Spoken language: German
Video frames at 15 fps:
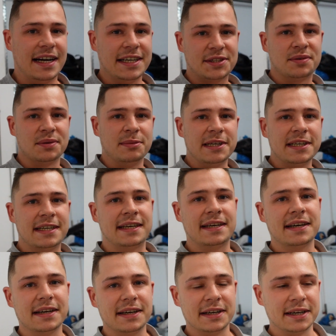Heißt für
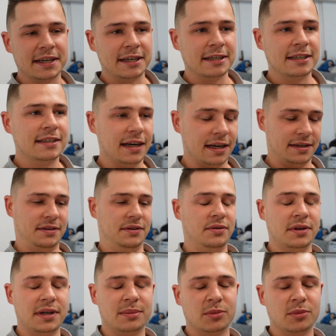mich, äh, ja, neuer